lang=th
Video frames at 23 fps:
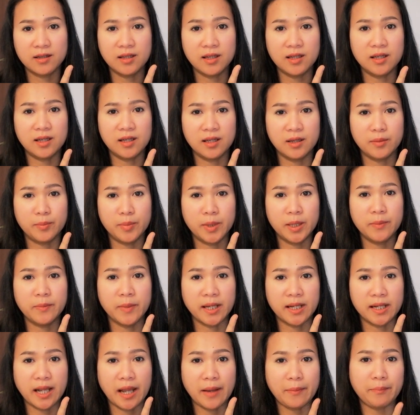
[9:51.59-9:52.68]
ที่ พี่
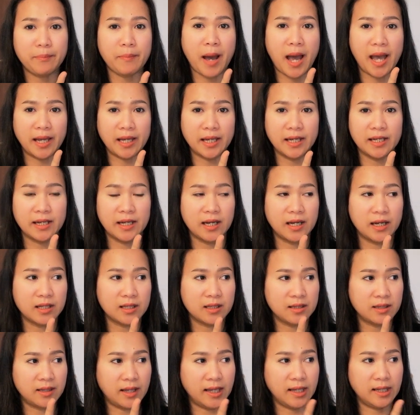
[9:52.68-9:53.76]
มิกได้ไปนะคะ
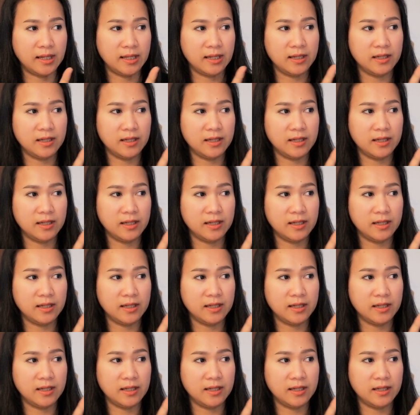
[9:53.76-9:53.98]
ใน